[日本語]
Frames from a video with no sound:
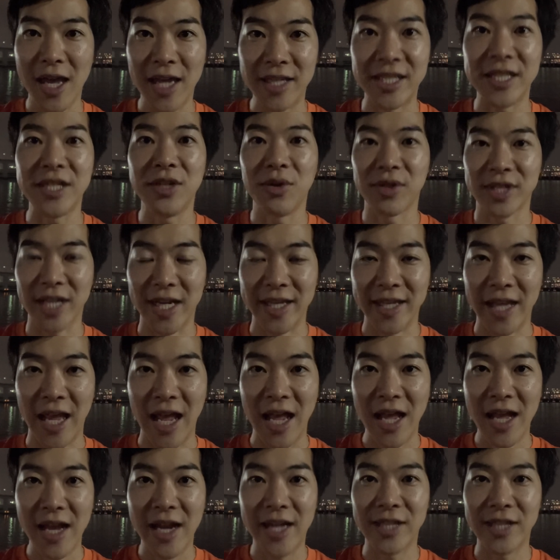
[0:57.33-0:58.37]
辞任をされて、
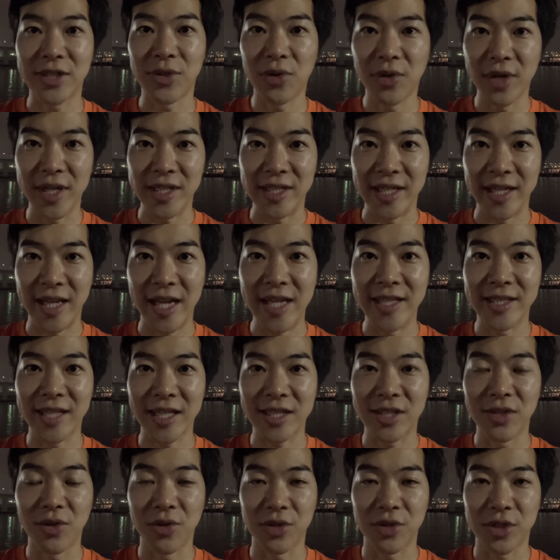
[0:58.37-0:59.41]
その後ですね、検
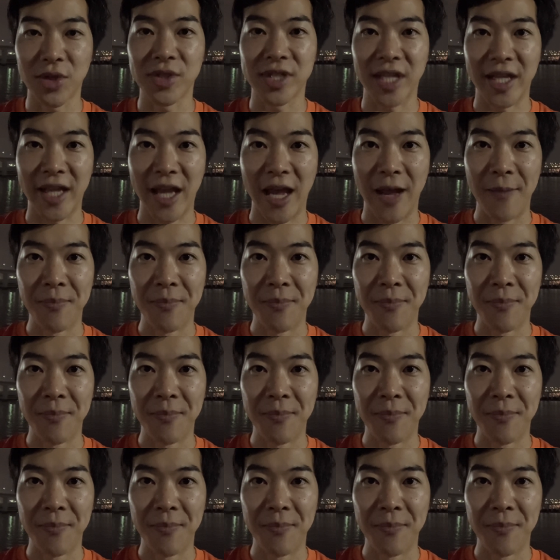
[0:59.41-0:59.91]
察の捜査で、